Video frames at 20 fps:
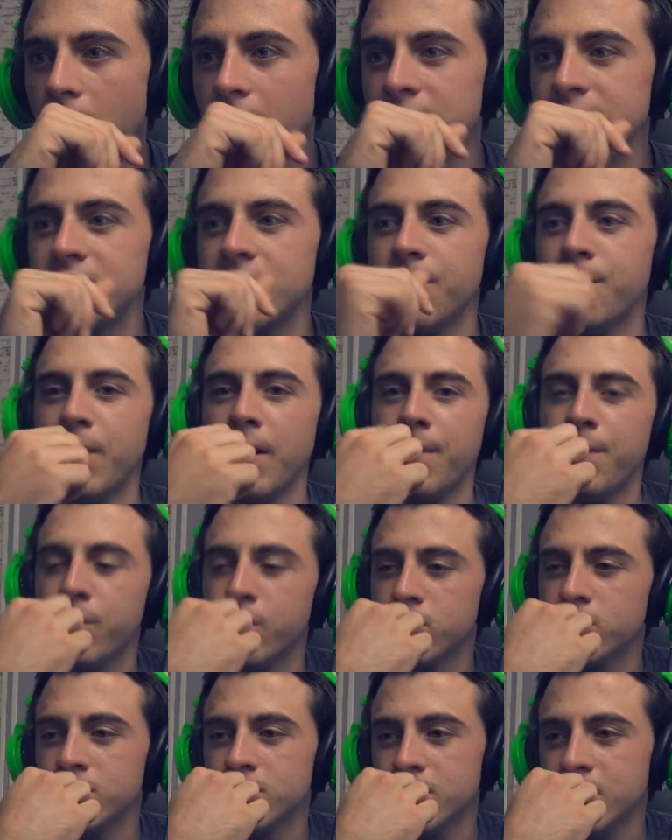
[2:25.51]
Eh, c'est pas
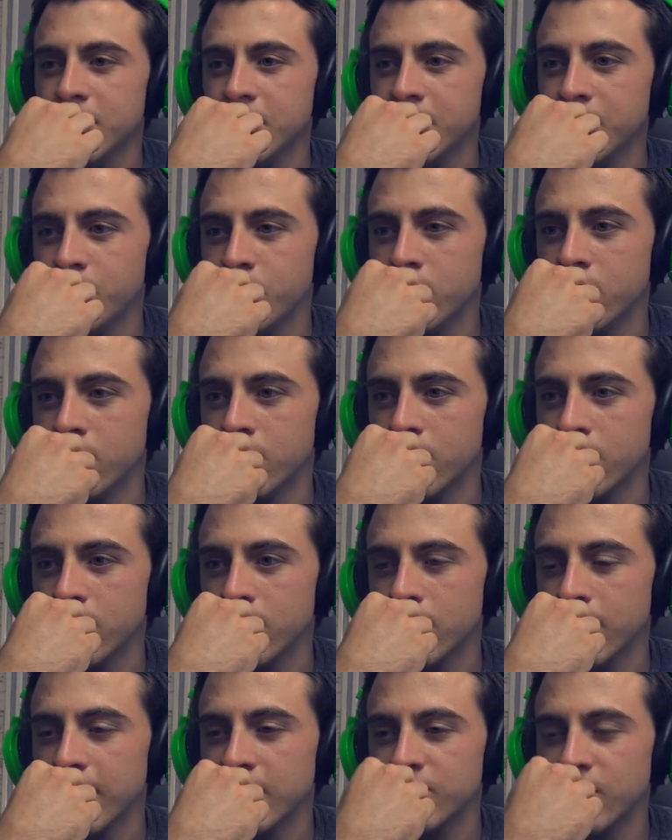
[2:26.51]
possible
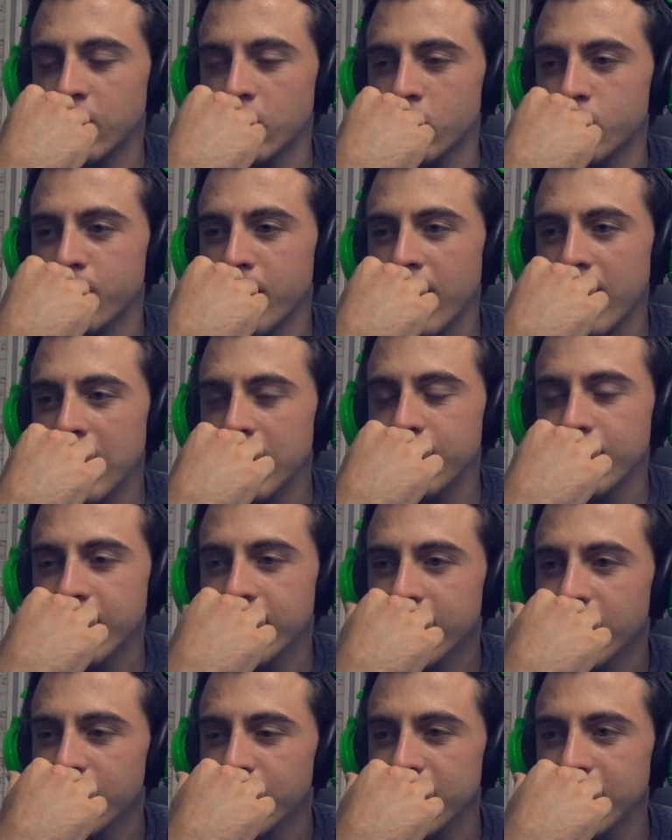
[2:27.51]
Eh, je sais que de parler,
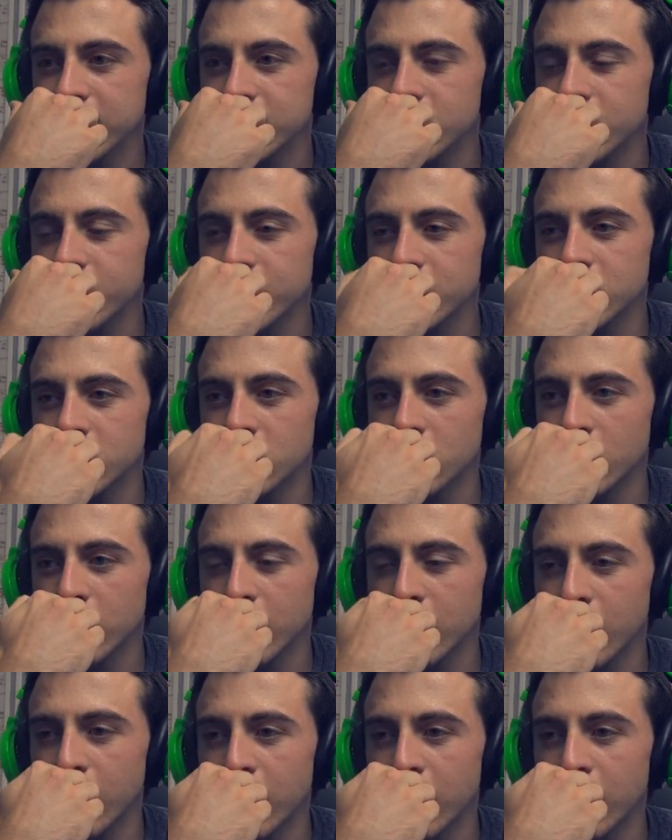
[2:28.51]
mais non, mais laisse tomber, je suis choqué